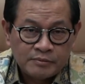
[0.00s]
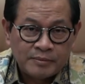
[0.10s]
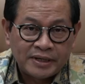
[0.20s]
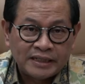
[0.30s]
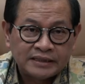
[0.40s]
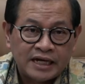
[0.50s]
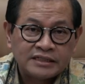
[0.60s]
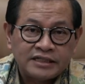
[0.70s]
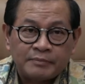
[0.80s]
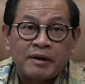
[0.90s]
pemerintahan
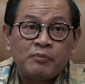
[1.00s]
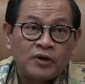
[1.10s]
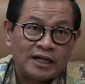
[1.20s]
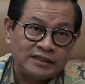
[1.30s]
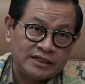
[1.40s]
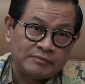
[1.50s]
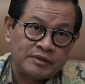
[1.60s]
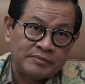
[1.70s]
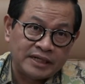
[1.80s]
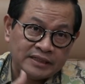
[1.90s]
siapapun nanti yang
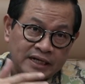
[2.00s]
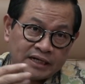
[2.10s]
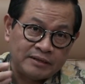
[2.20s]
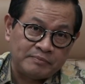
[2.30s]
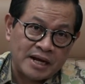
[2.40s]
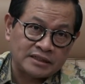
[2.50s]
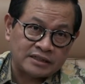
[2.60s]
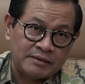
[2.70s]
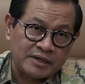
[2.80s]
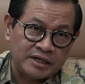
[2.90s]
memerintah ke depan
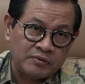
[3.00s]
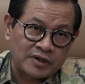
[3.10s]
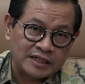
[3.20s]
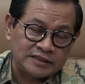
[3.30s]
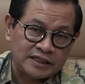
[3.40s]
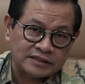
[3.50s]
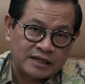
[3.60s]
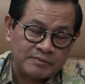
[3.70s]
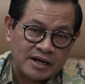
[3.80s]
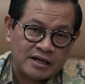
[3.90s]
selama demokrasinya
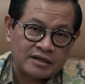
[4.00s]
sama,